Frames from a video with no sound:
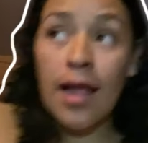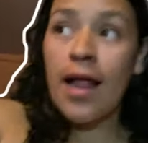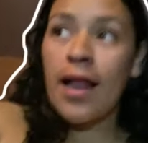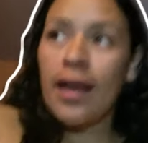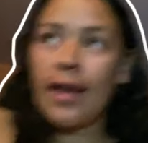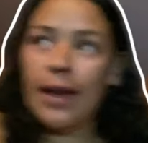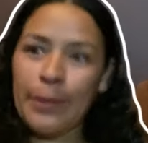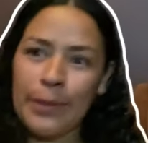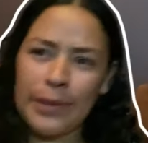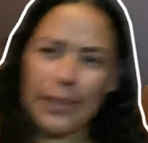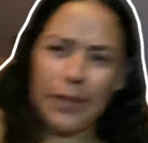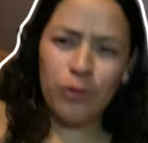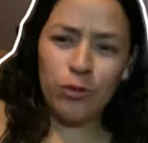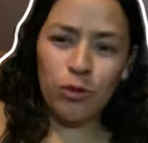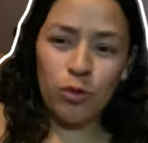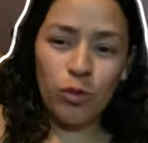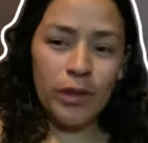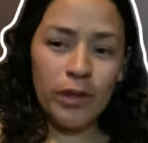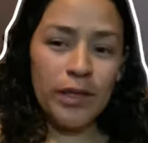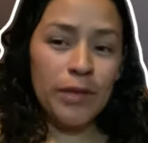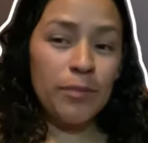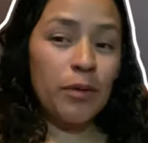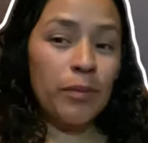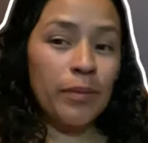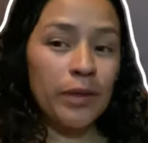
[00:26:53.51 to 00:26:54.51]
La verdad no tuve
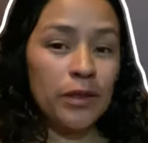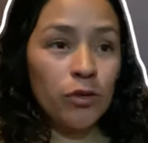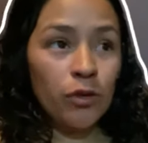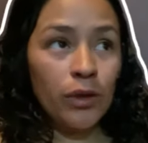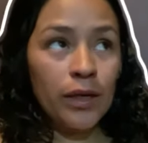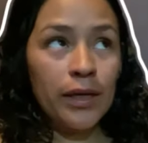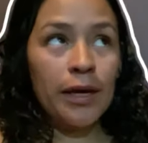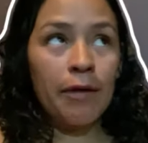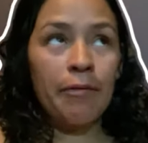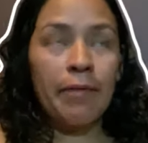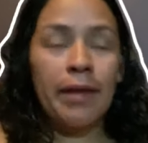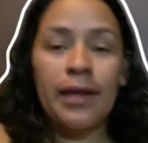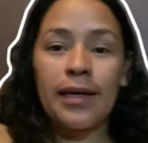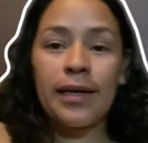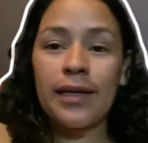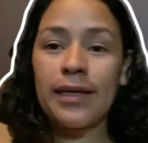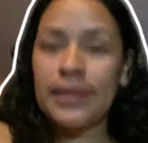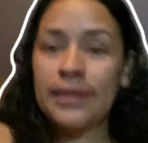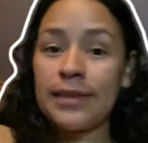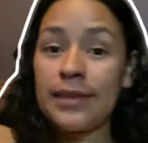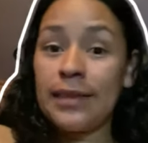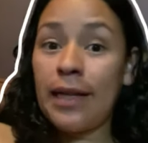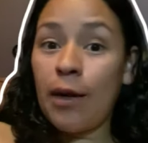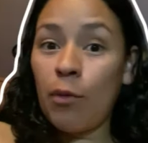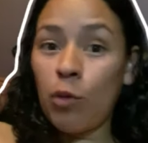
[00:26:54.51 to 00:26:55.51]
ni momento de grabarles
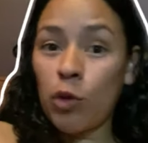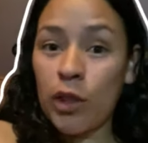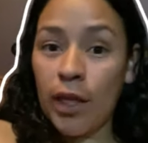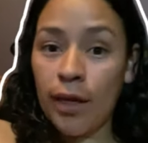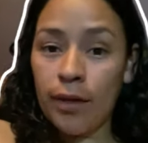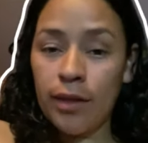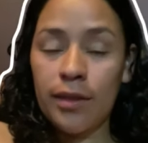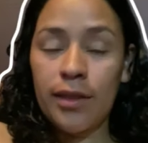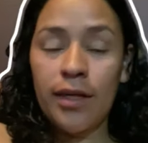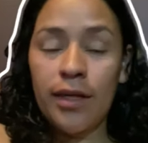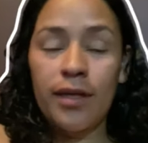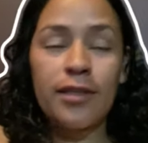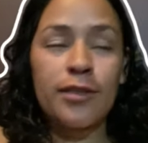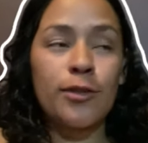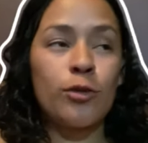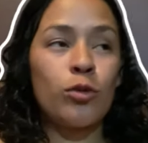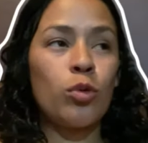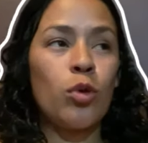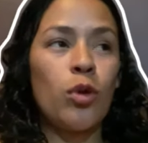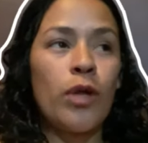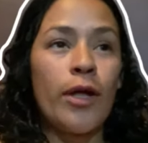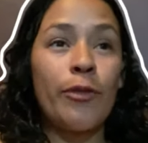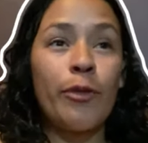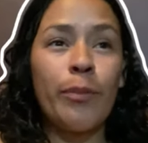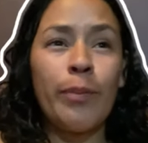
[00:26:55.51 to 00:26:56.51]
la botanita que estuvo
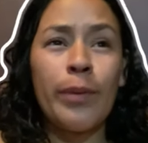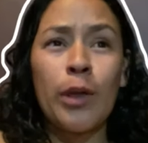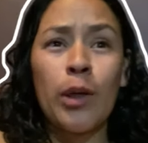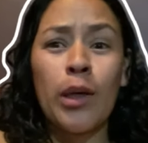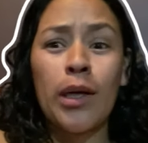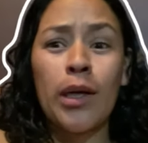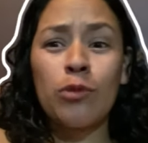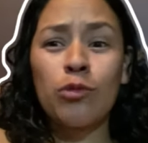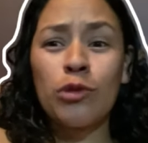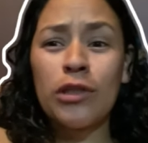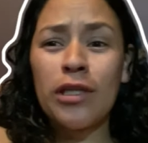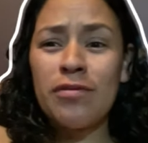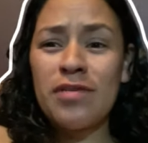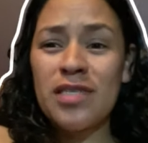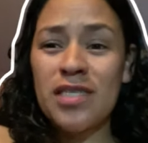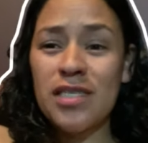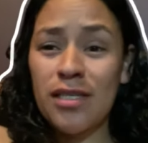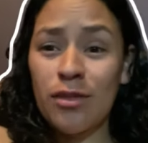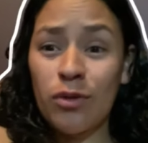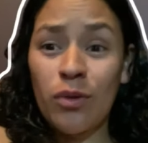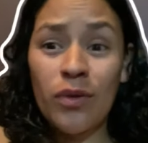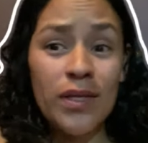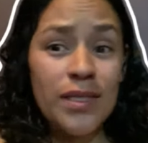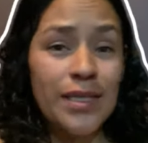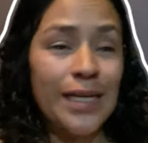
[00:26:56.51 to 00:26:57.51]
dando, pero era un
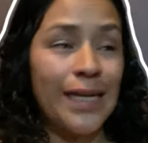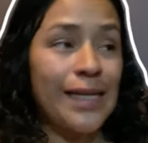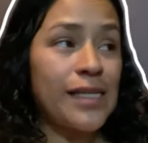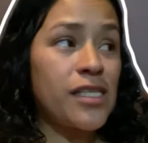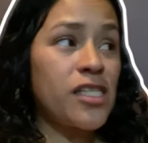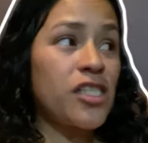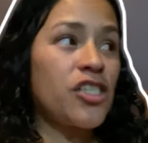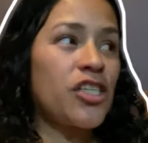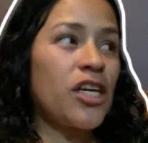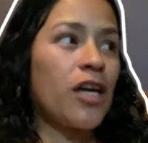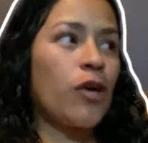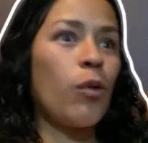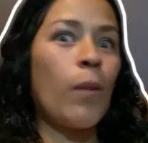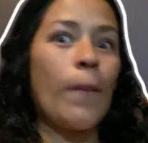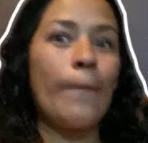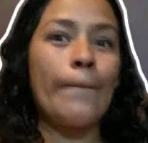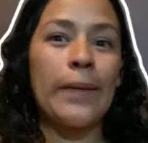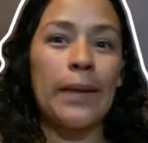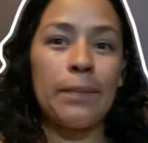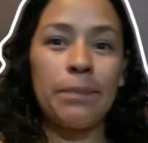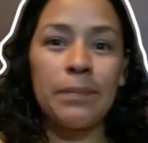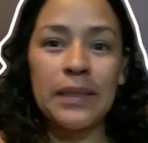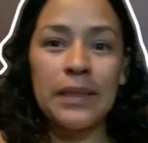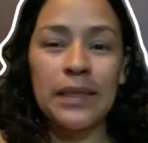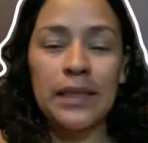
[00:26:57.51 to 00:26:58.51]
cevichito de salchicha con
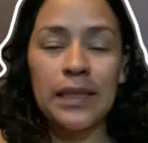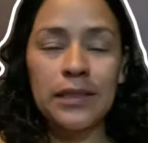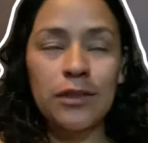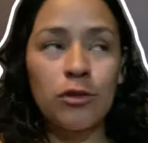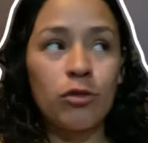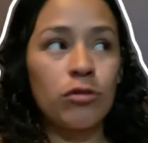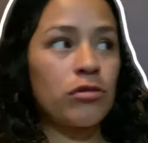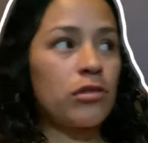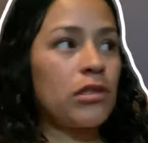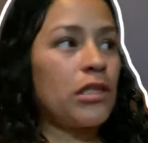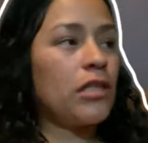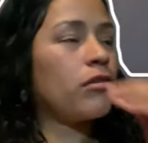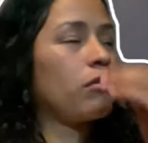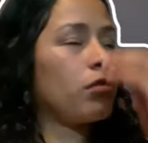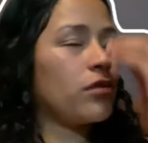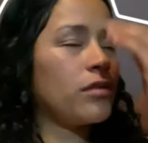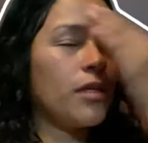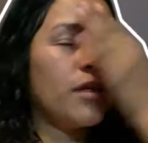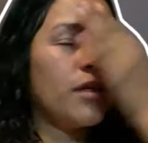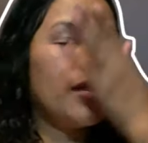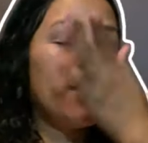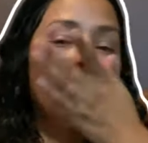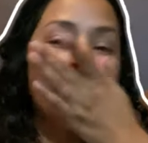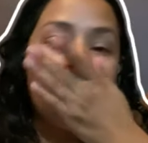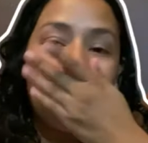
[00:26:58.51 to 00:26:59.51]
papitas, tostitas.
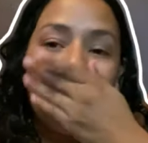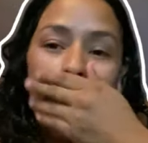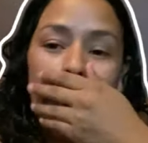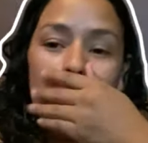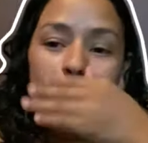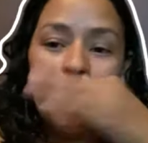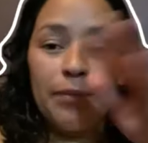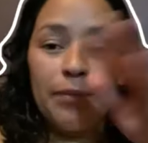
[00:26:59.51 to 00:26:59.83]
Ay,